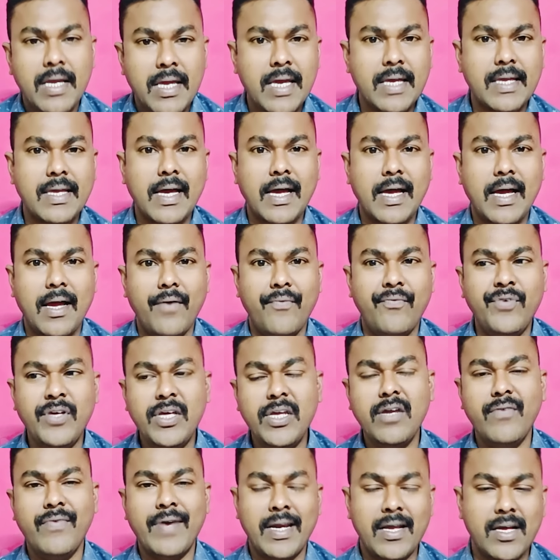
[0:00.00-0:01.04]
ఇక
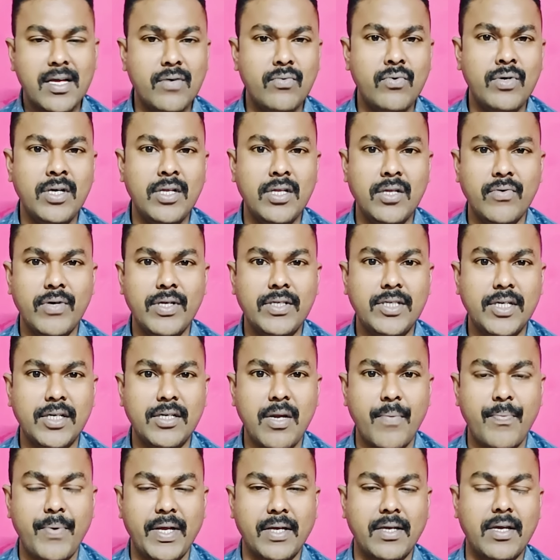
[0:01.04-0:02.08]
వీరి వెనక ఉన్నది
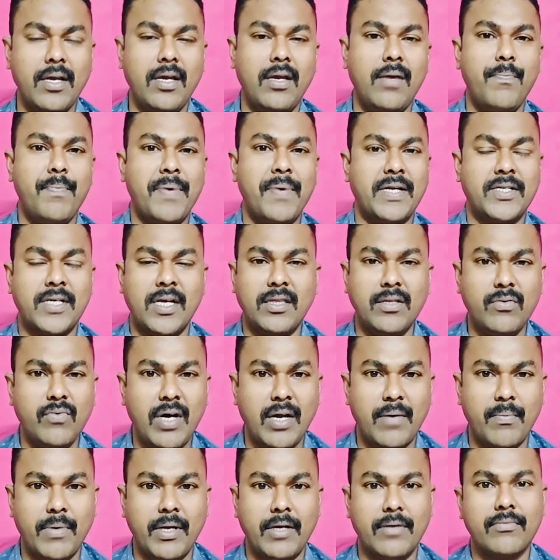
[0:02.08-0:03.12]
వచ్చేటప్పటికి ప్రశాంత్
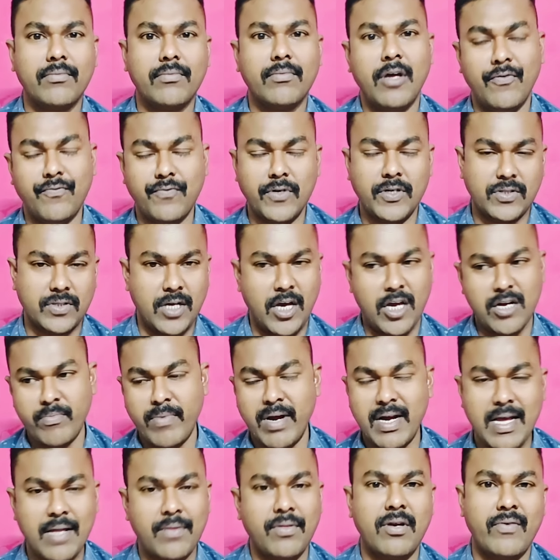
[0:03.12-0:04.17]
వర్మ కోర్స్
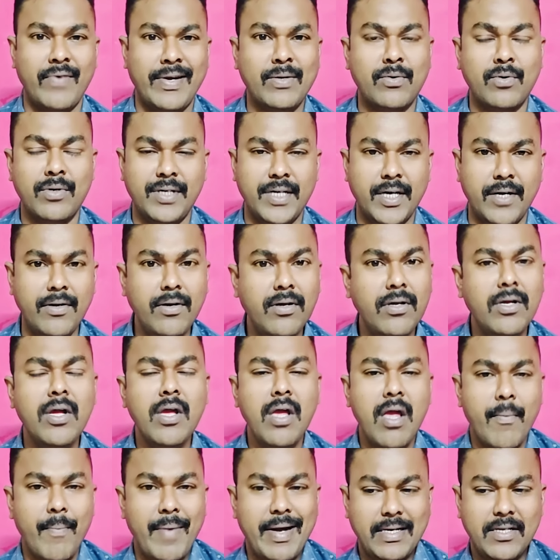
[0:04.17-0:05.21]
హనుమానే అందరూ ఉంటాడు
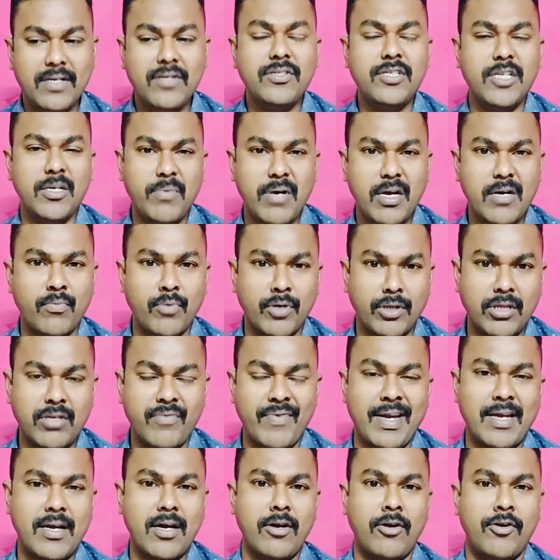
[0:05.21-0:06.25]
బట్ ఈ సినిమాకు మొత్తం
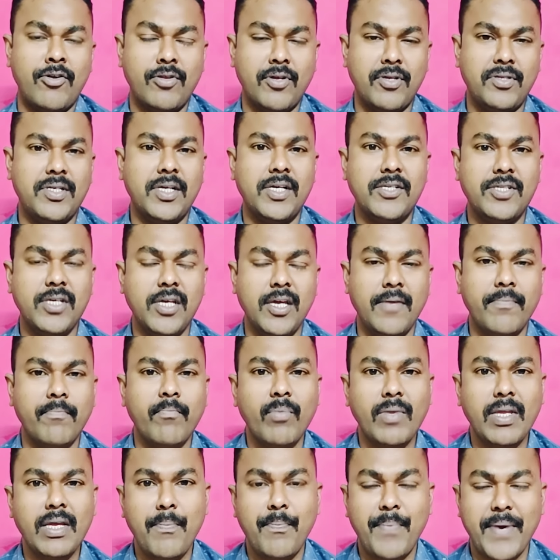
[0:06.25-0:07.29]
వెనకాల ఉన్నది వచ్చేసి
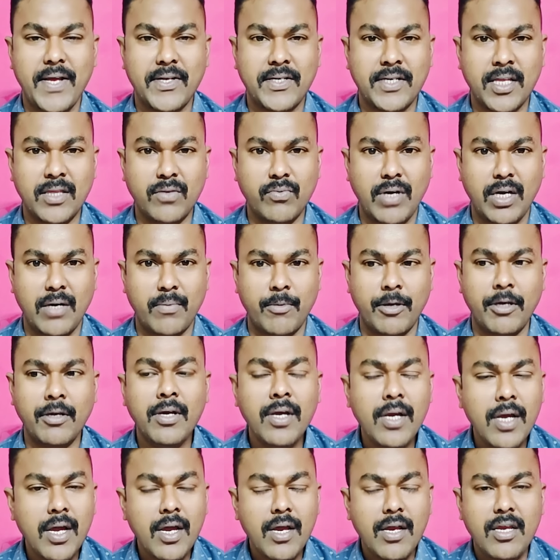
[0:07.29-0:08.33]
ఈ ప్రశాంత్ వర్మ
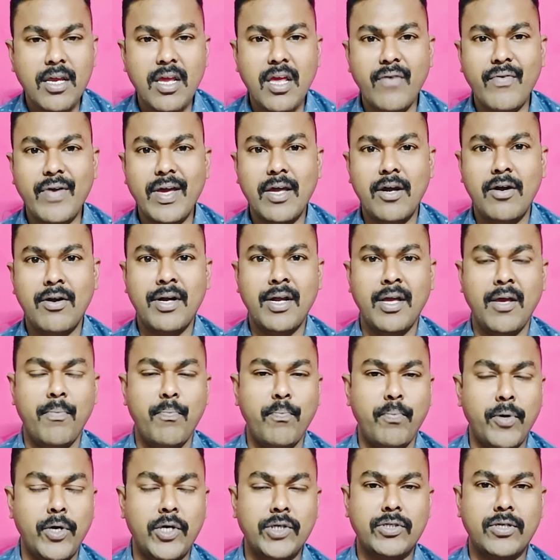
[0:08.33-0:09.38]
ఈ వేలోనే
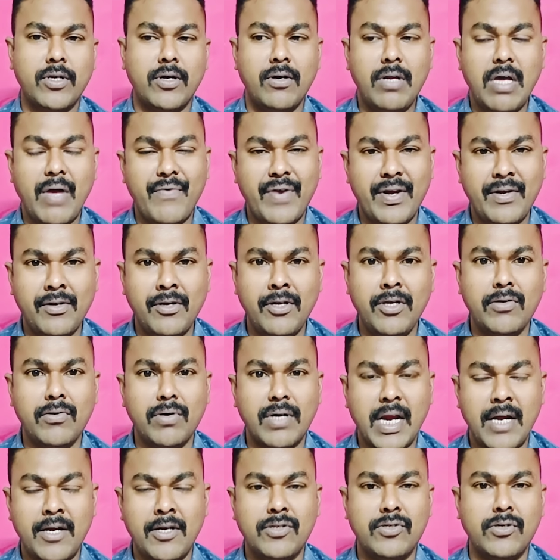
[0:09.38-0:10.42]
పోస్టర్లు అవన్నీ కూడా
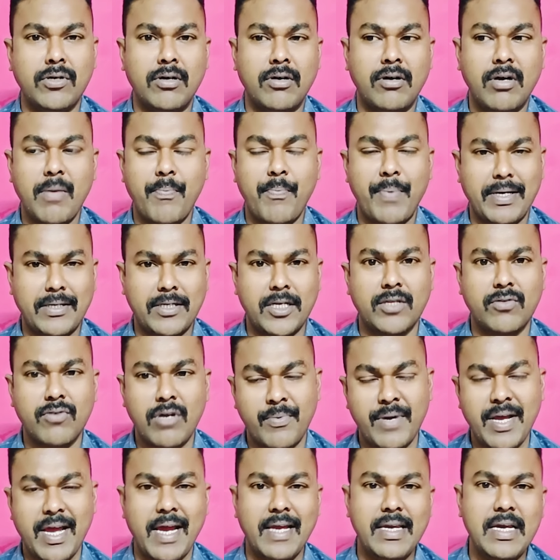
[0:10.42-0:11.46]
అన్ని చోట్ల కూడా ప్రశాంత్
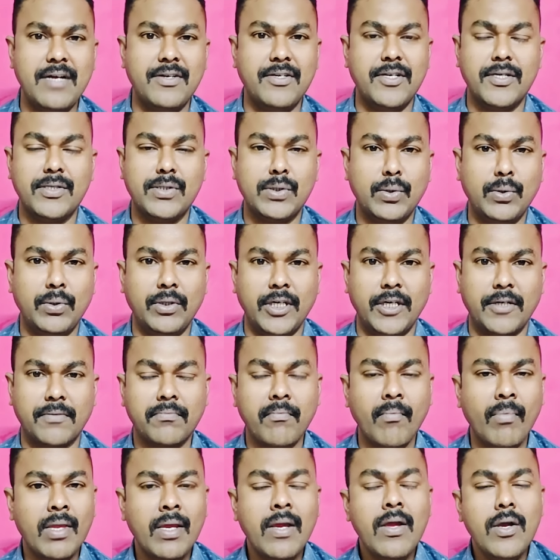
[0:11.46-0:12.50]
వర్మనే హైలైట్ చేస్తూ ఉన్నారు
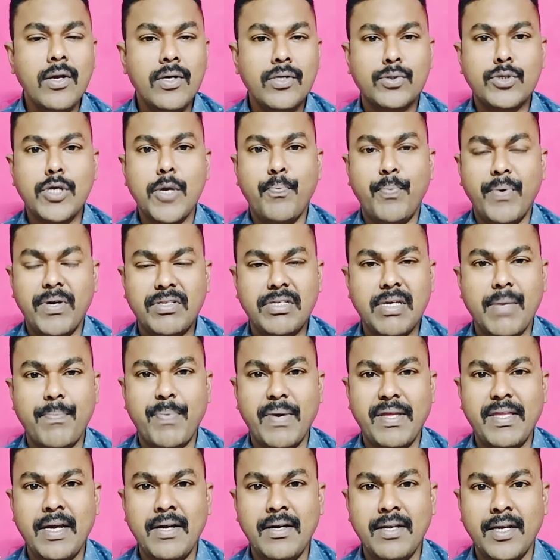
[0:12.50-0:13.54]
సో ఇప్పుడు
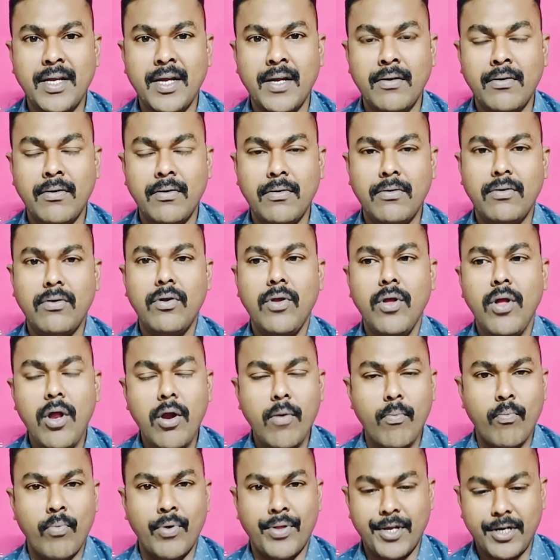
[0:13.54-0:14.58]
చెప్పేది ఏంటి నేను
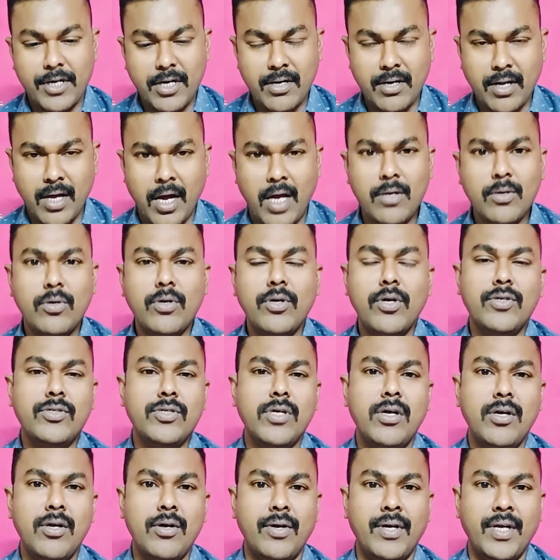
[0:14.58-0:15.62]
మొదటి నాలుగు
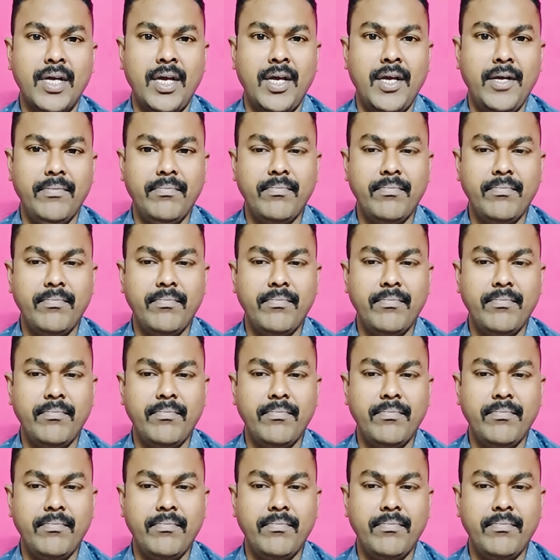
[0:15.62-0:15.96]
రోజులలోనే